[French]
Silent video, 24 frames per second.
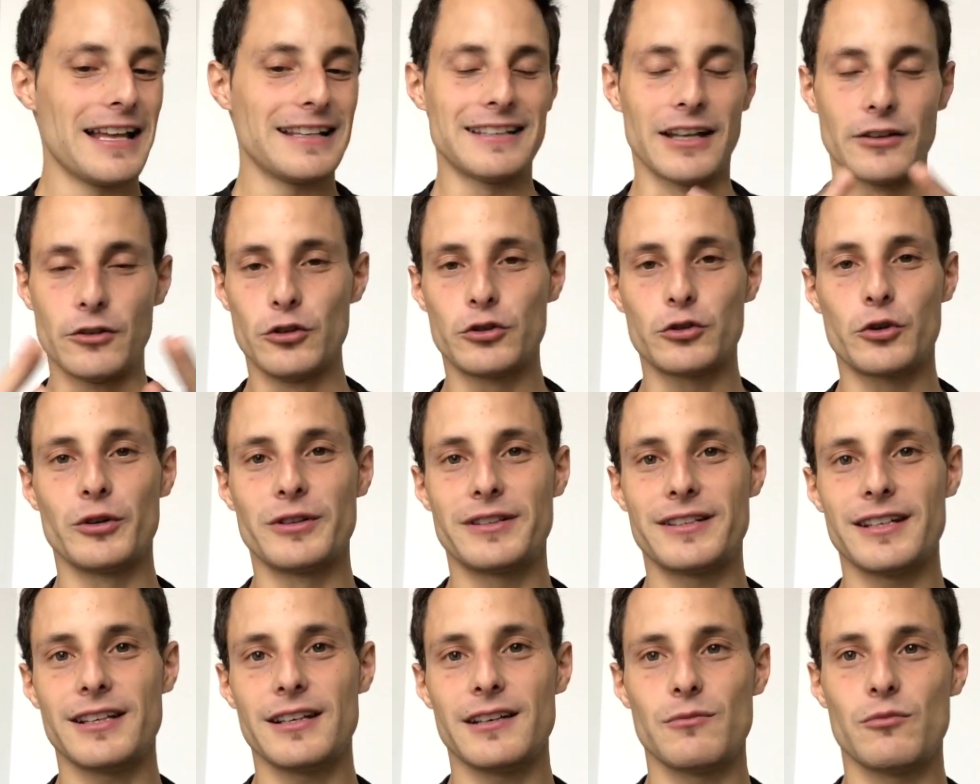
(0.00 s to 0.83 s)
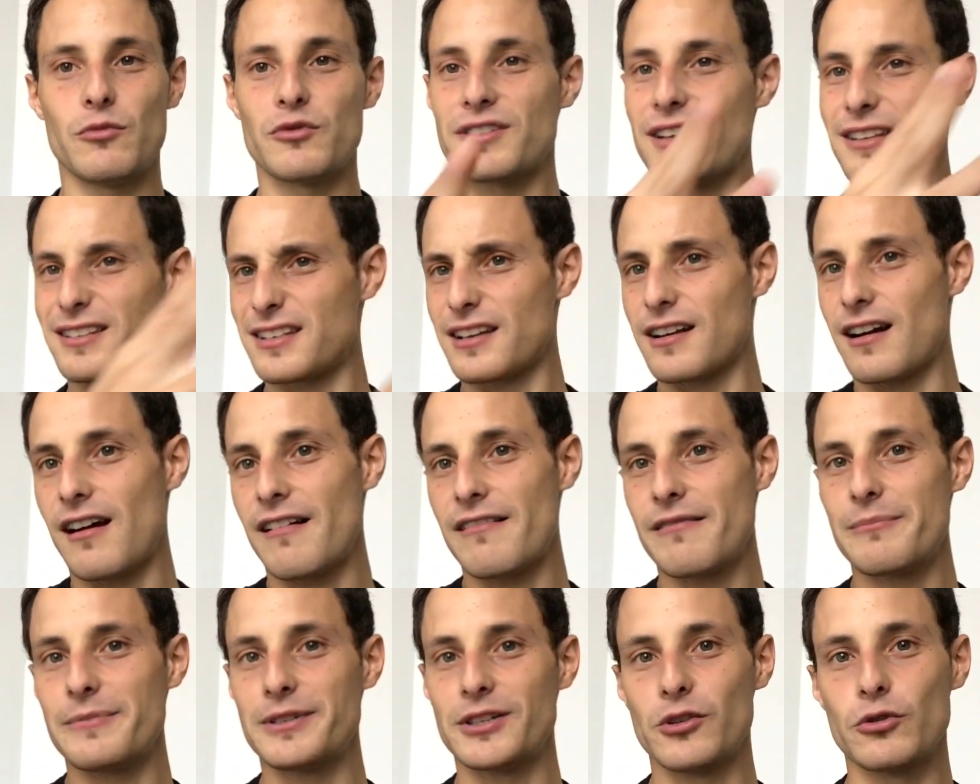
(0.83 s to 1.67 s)
D'un autre côté, bon ça c'est
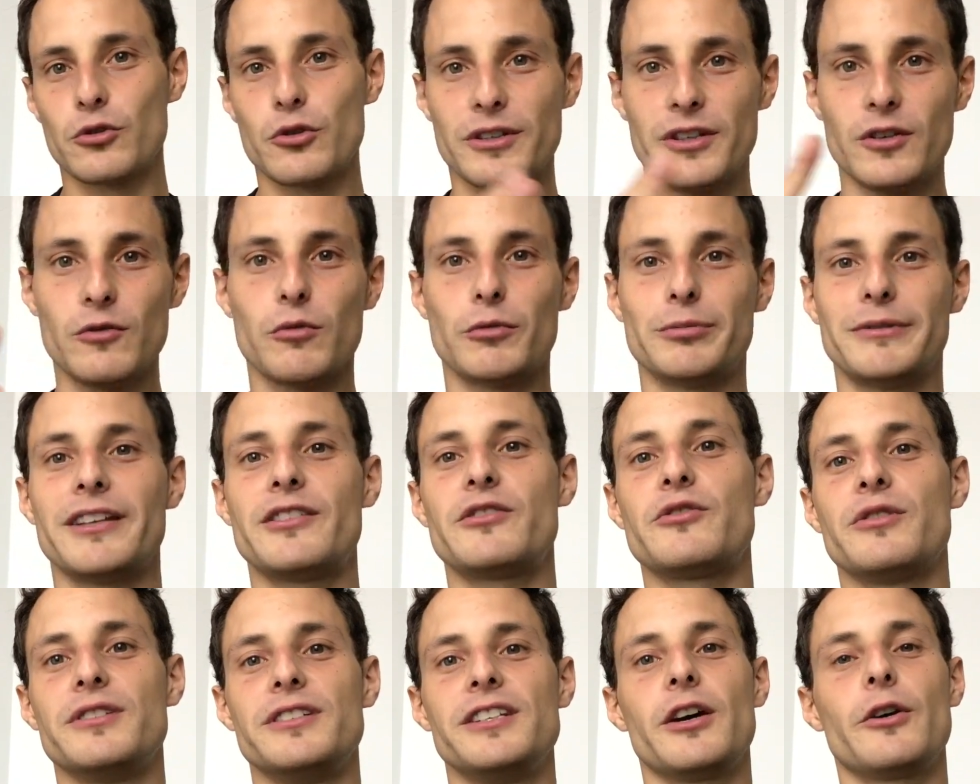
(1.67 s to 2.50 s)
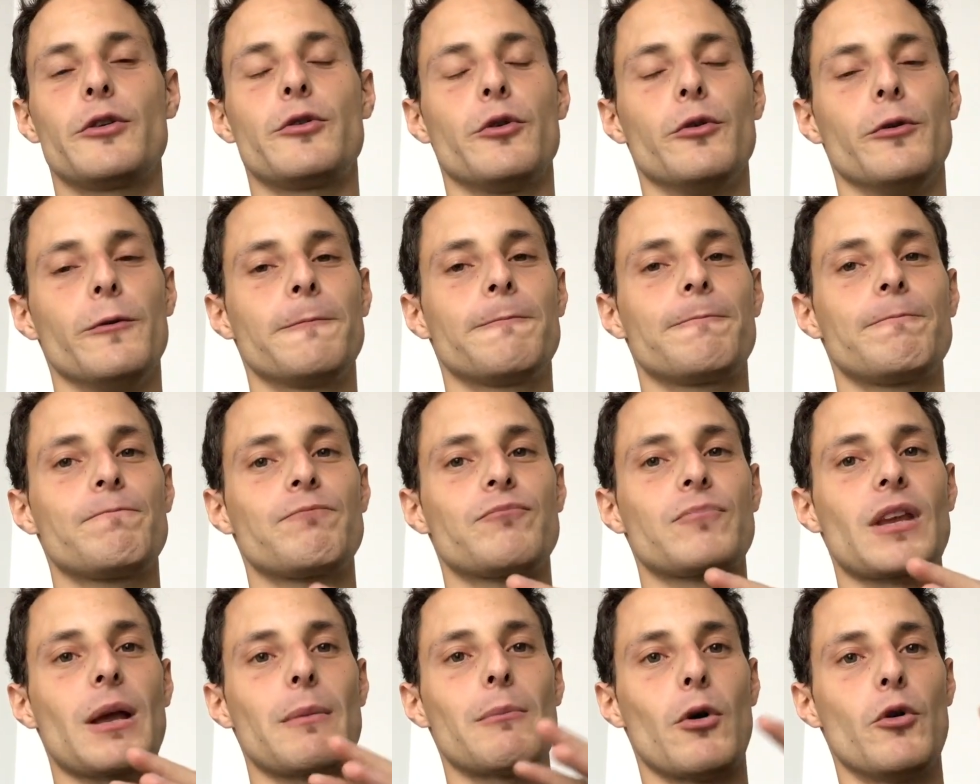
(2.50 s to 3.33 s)
grave, mais d'un autre côté on peut peut-être se dire que,
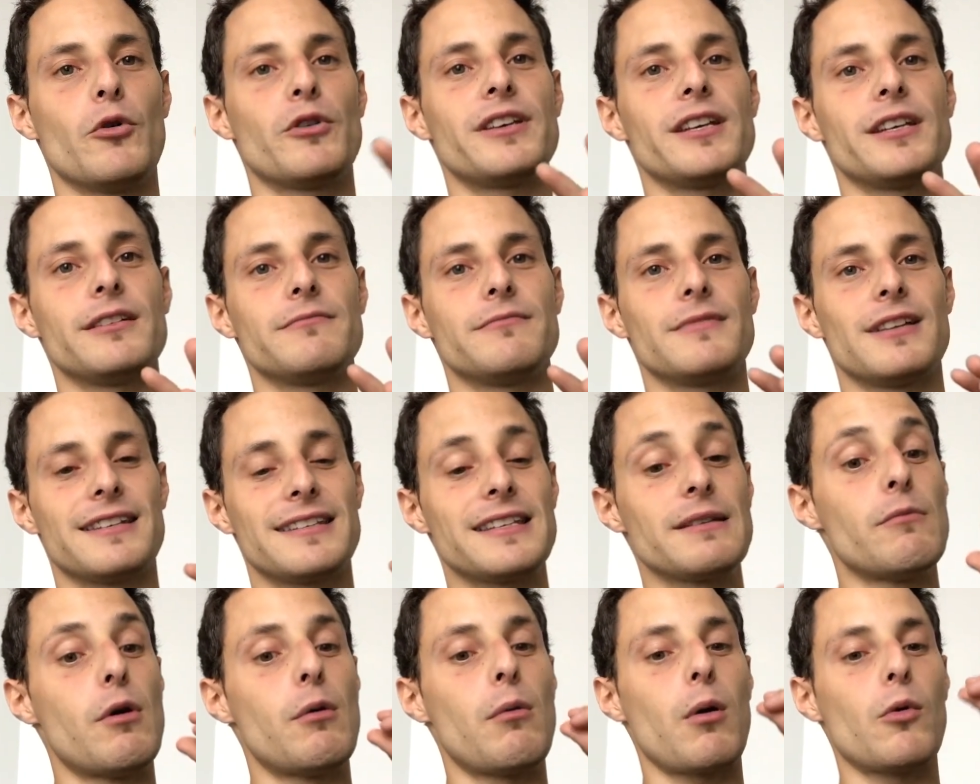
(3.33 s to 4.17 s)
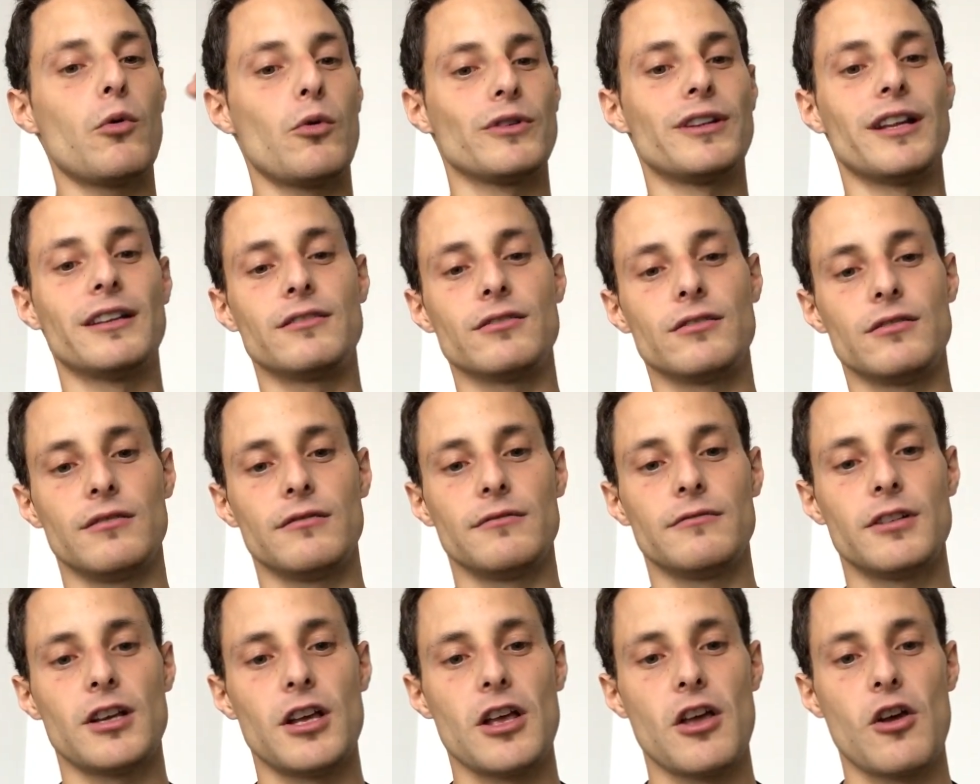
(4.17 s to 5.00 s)
bah, ok, ces moments où on attend,
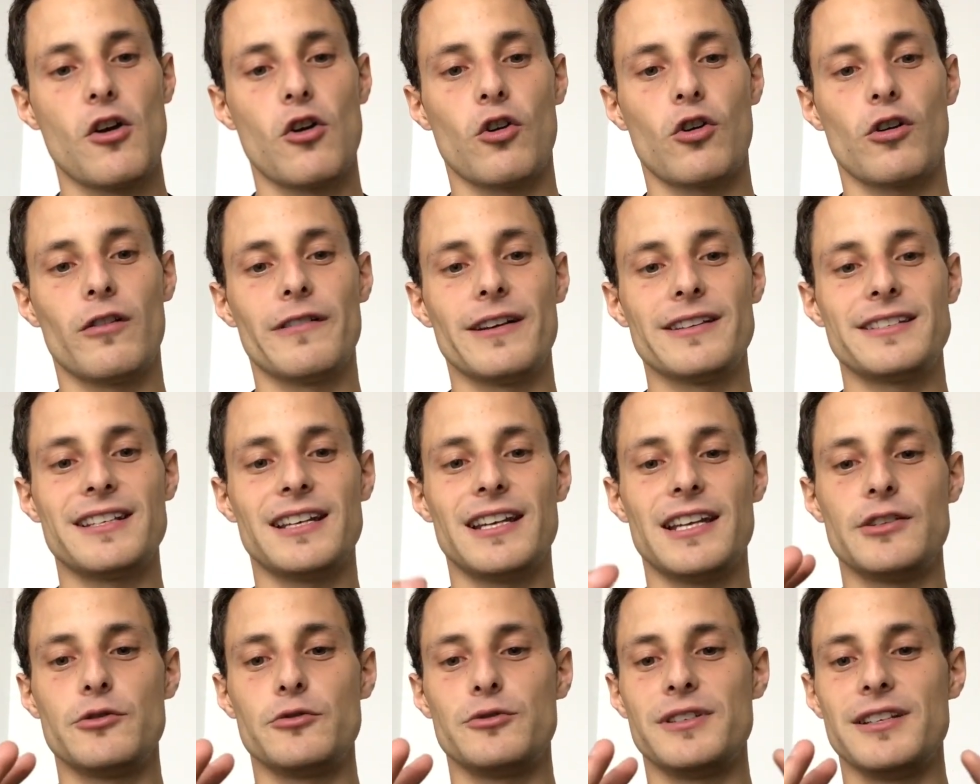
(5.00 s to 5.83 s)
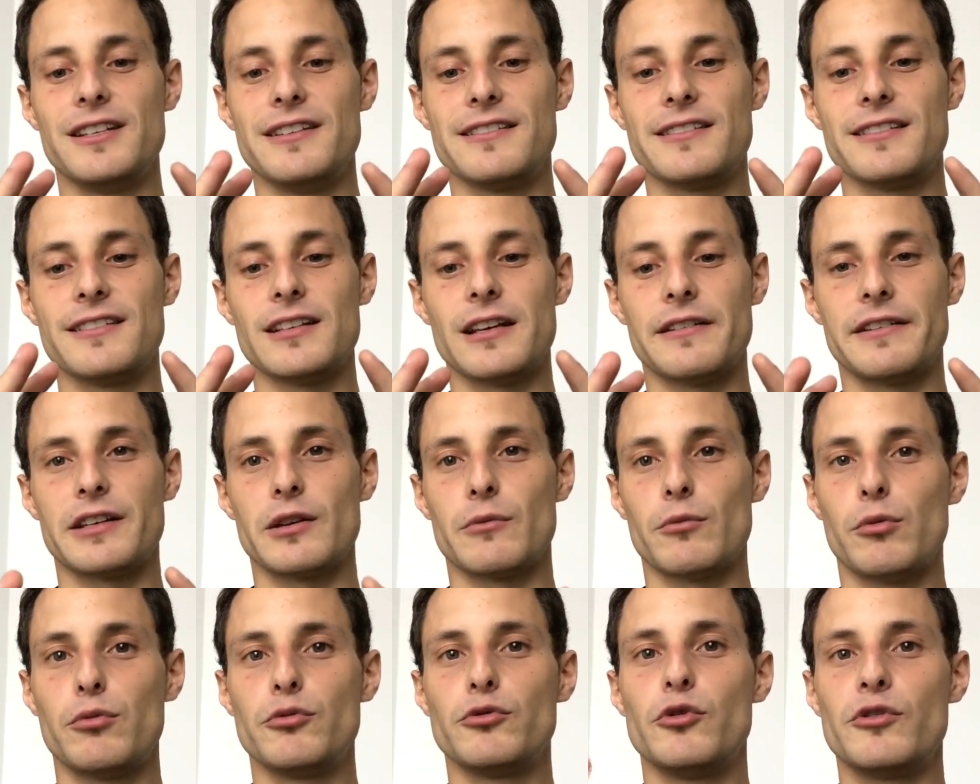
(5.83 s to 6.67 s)
on va essayer de les utiliser avec
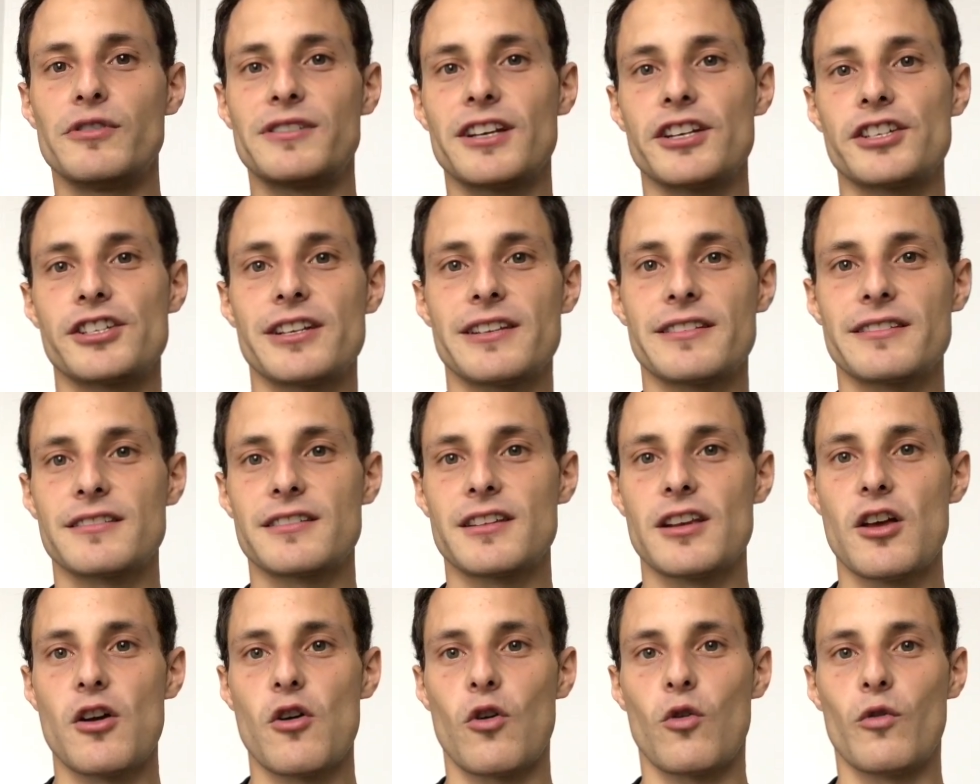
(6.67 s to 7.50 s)
un peu plus de sagesse.